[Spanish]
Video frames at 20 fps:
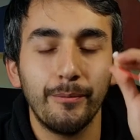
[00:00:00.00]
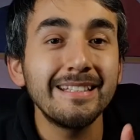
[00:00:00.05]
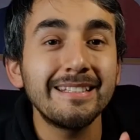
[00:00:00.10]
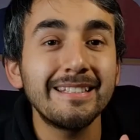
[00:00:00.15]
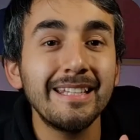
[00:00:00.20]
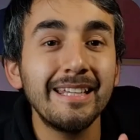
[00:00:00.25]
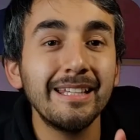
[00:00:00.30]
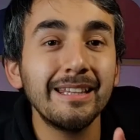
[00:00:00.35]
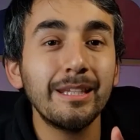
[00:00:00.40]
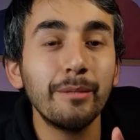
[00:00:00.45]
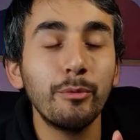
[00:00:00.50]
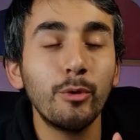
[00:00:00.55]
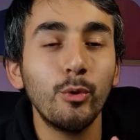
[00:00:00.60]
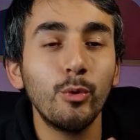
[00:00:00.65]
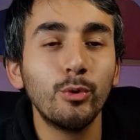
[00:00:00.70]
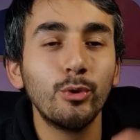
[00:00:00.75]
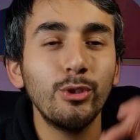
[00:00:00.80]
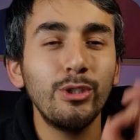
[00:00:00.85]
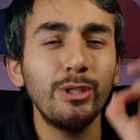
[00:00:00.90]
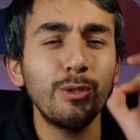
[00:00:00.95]
Siguiente
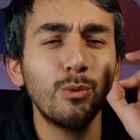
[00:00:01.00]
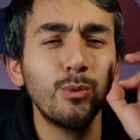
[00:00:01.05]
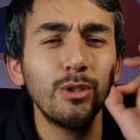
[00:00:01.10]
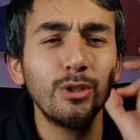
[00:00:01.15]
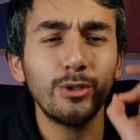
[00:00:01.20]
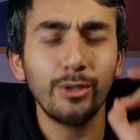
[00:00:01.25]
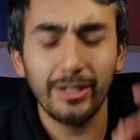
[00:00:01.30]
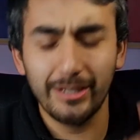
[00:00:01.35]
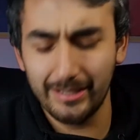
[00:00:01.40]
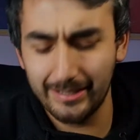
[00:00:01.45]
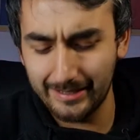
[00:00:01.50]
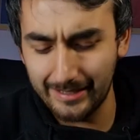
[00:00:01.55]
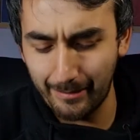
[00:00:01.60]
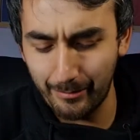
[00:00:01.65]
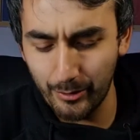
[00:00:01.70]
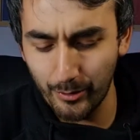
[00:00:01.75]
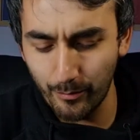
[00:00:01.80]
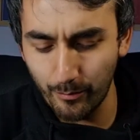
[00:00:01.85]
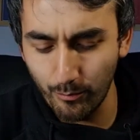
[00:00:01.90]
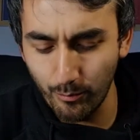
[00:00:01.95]
producto y encuentro que este está
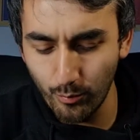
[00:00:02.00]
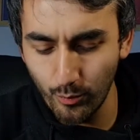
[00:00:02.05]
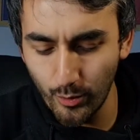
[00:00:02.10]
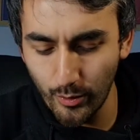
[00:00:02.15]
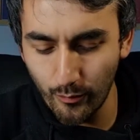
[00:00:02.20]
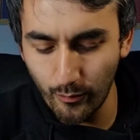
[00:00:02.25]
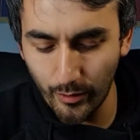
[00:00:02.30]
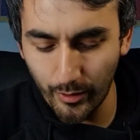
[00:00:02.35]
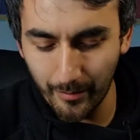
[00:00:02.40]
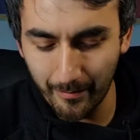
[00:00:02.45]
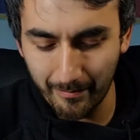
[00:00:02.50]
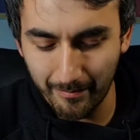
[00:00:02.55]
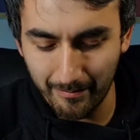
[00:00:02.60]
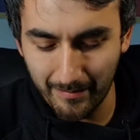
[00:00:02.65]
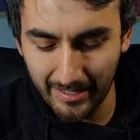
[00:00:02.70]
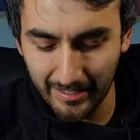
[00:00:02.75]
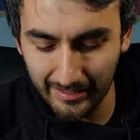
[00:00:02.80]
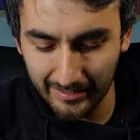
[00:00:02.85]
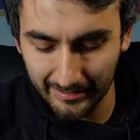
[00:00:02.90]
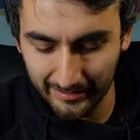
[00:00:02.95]
pero muy bueno,
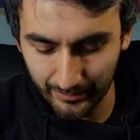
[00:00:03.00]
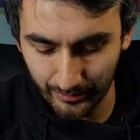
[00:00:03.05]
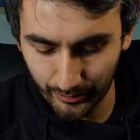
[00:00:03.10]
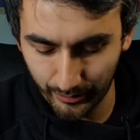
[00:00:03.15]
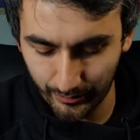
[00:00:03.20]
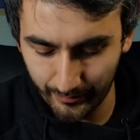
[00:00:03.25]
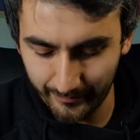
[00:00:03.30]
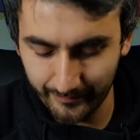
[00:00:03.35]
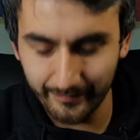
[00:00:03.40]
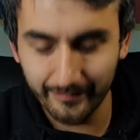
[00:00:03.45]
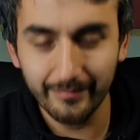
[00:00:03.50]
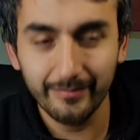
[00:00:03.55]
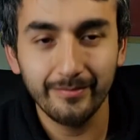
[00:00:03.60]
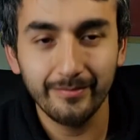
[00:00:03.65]
me encantó.